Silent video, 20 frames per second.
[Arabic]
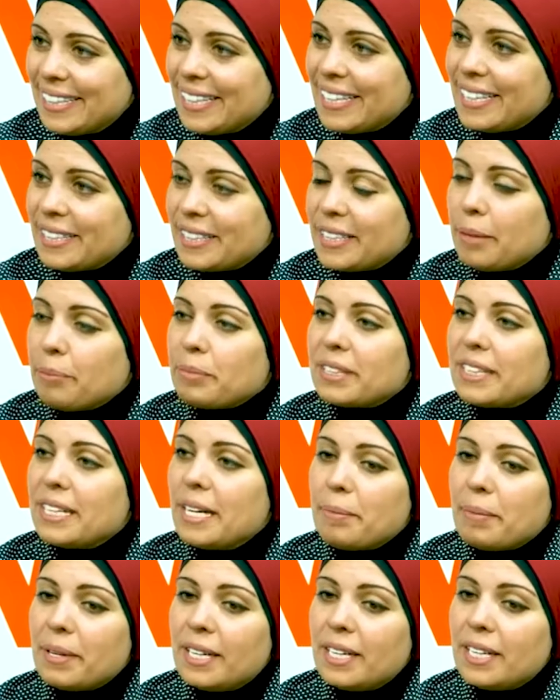إيه، طيب
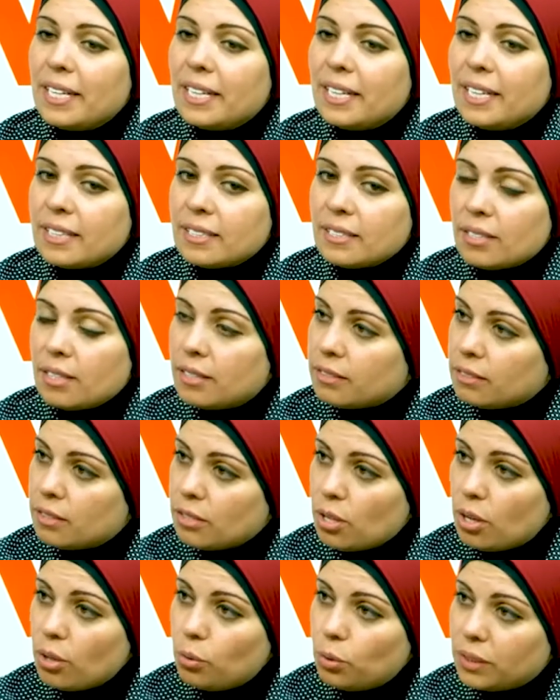
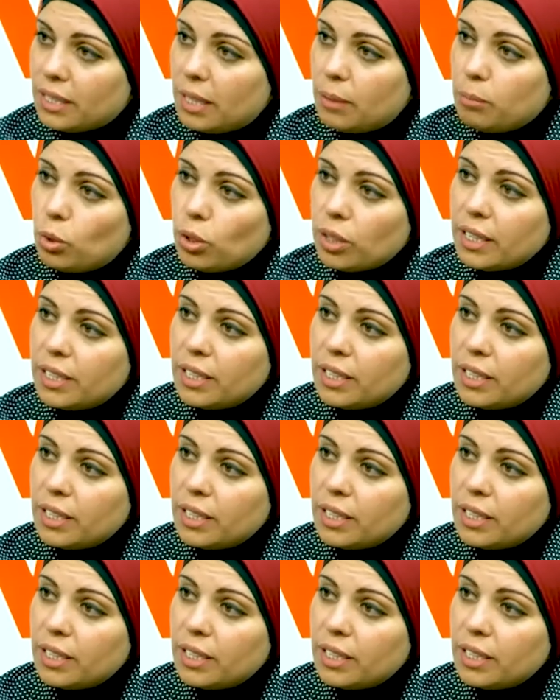التساقط ده ممكن